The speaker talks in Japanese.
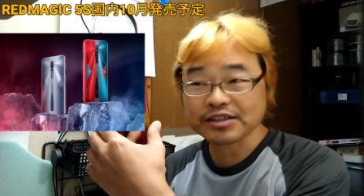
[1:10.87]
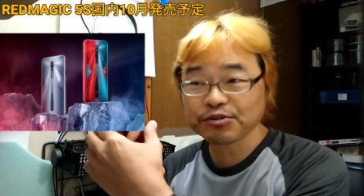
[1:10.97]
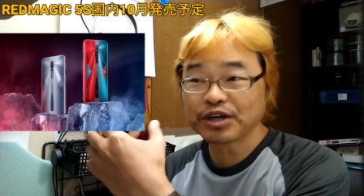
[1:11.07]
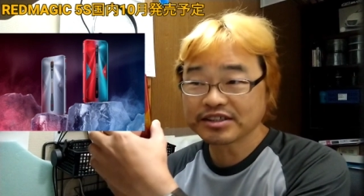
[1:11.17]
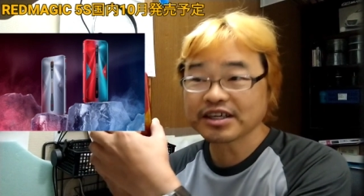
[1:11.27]
画
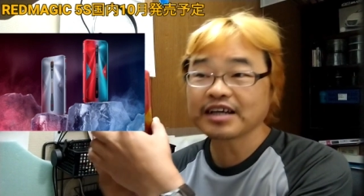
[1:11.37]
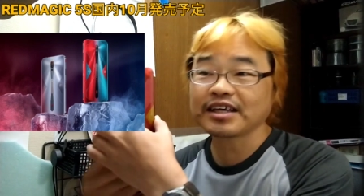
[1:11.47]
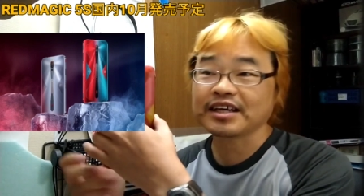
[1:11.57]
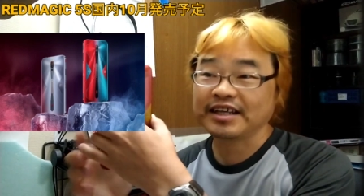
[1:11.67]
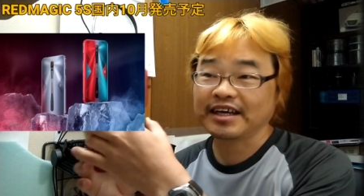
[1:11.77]
像が使
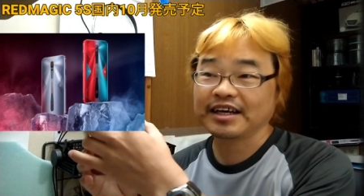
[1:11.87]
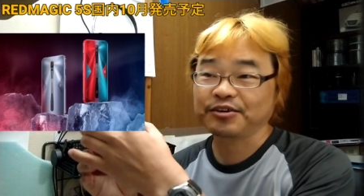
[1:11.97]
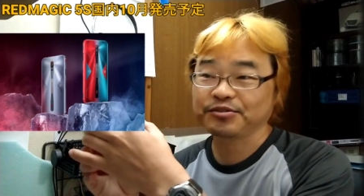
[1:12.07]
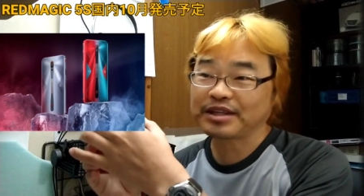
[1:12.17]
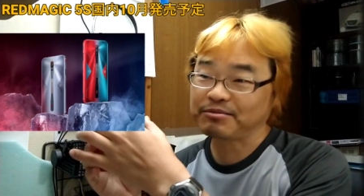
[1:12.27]
えたらね、
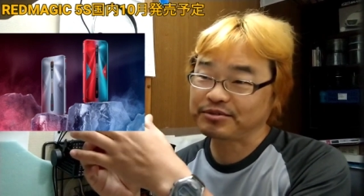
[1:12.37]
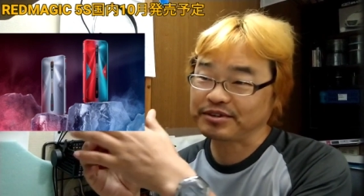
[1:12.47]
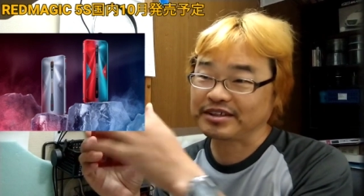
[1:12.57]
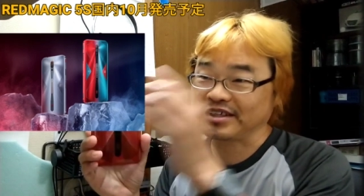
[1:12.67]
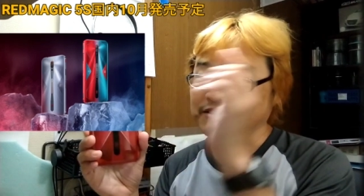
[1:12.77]
あの、多
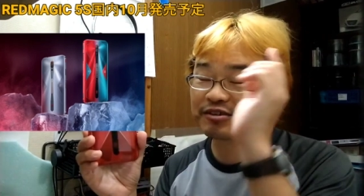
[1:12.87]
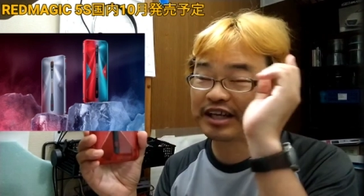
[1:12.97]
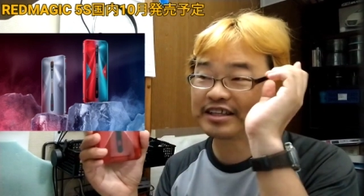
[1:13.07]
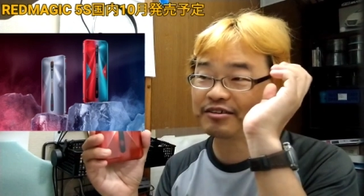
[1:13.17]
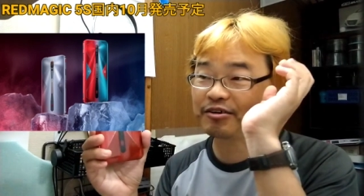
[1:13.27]
分、
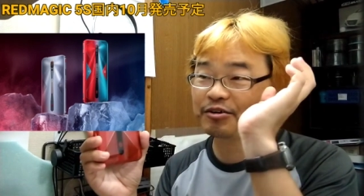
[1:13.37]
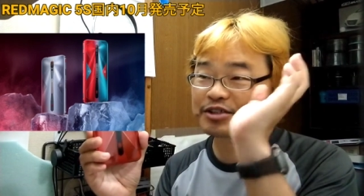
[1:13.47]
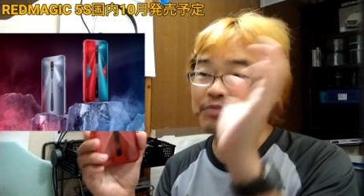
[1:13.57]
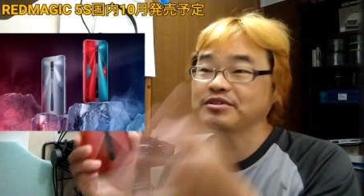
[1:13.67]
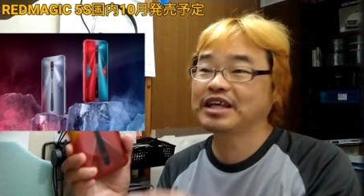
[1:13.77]
なんていうの
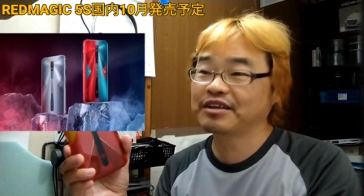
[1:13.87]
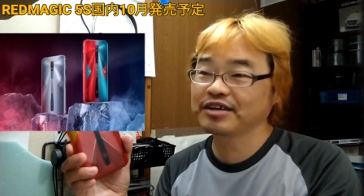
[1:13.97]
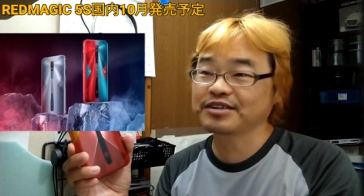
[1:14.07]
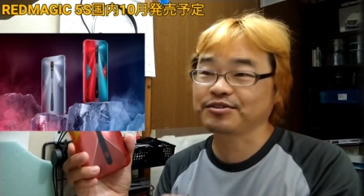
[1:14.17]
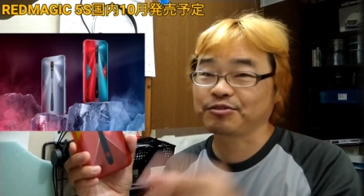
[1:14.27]

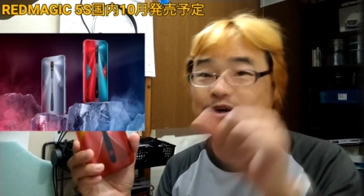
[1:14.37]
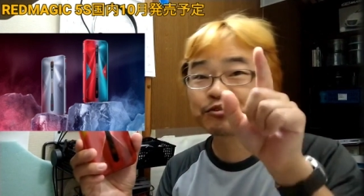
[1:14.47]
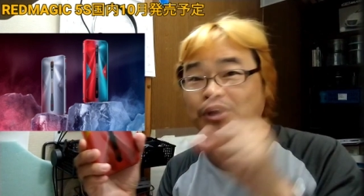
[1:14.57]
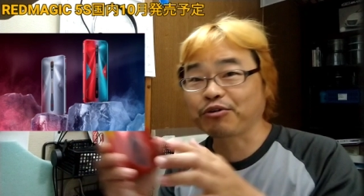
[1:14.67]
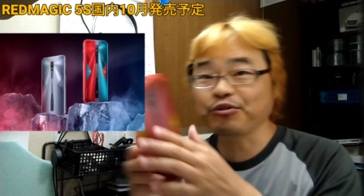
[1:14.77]
サムネイル画像とか、ま
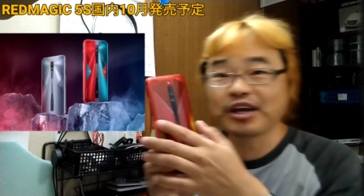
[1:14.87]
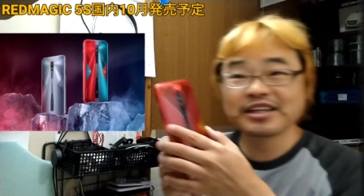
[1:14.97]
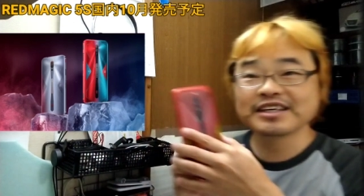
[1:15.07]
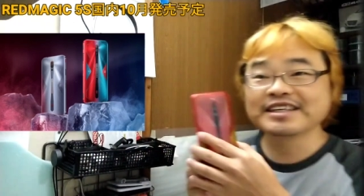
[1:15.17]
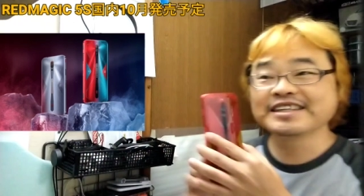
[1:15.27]
あ、どっかこの
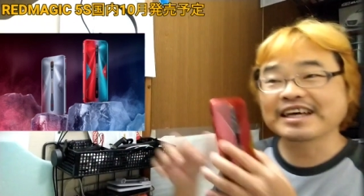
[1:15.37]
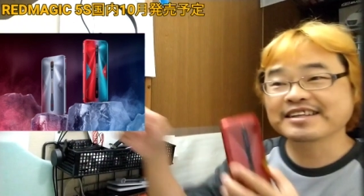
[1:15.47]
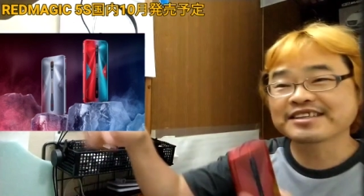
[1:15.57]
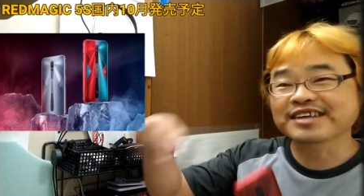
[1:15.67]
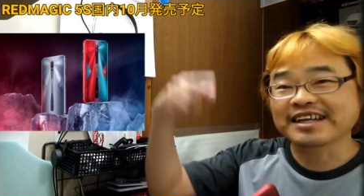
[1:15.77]
辺に出
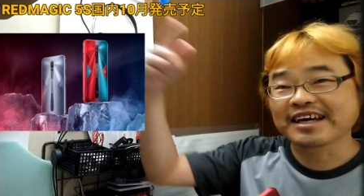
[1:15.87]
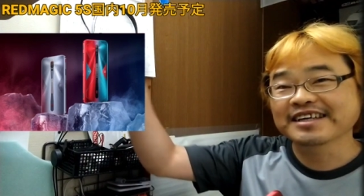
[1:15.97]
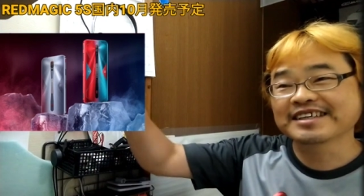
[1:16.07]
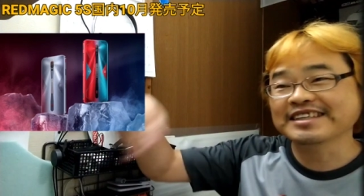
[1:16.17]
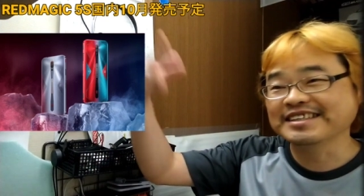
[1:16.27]
すかな写
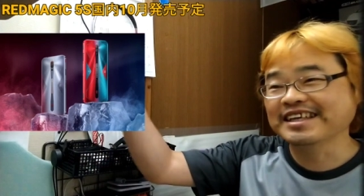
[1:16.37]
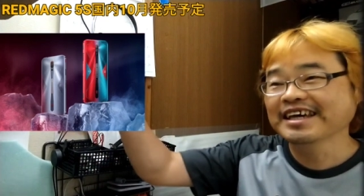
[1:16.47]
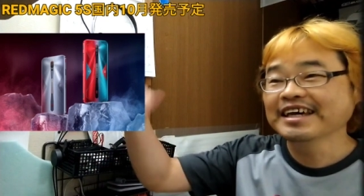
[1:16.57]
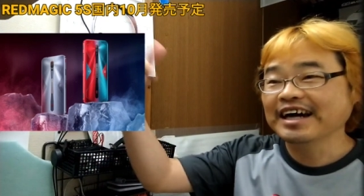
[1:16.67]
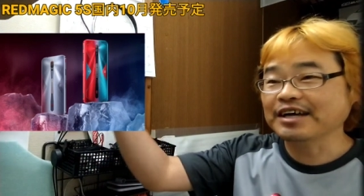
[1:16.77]
真ね。